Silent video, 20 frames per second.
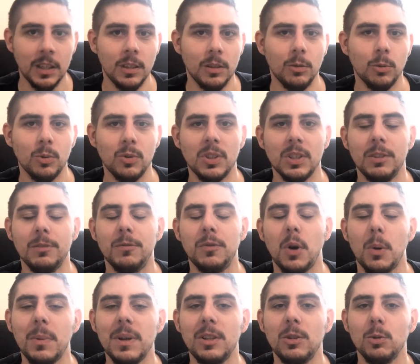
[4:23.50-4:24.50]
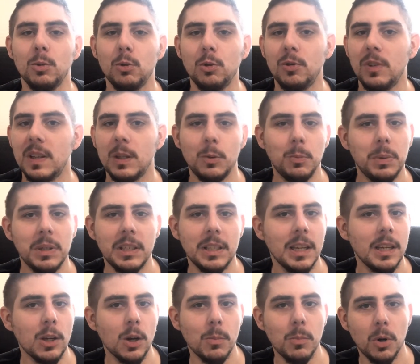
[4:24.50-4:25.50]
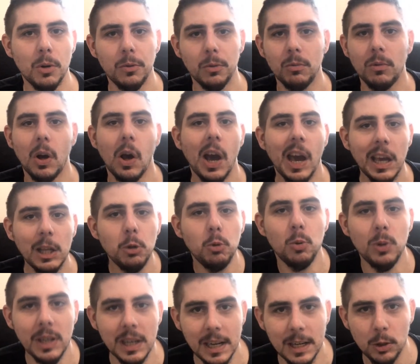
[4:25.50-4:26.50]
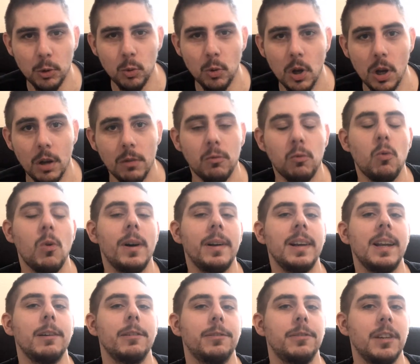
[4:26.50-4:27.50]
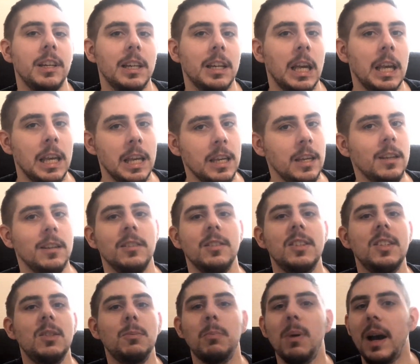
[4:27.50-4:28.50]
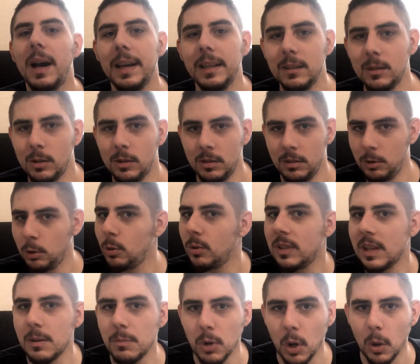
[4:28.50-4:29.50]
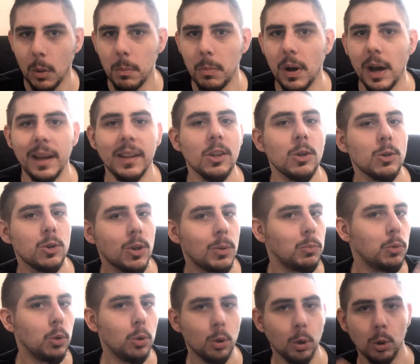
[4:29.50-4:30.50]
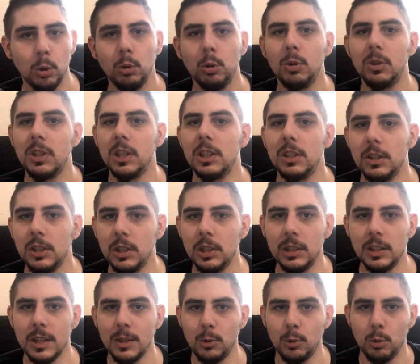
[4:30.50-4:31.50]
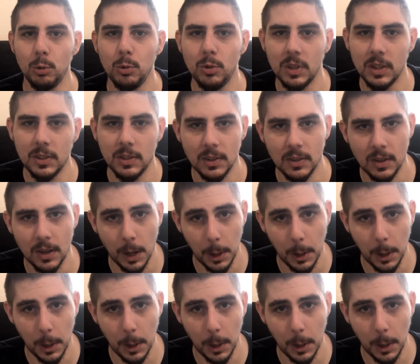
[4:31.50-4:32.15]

Donc, c'est une formation où je vais expliquer comment réduire la douleur, voire la faire disparaître totalement par un ensemble de trucs, de techniques, d'astuces, etc.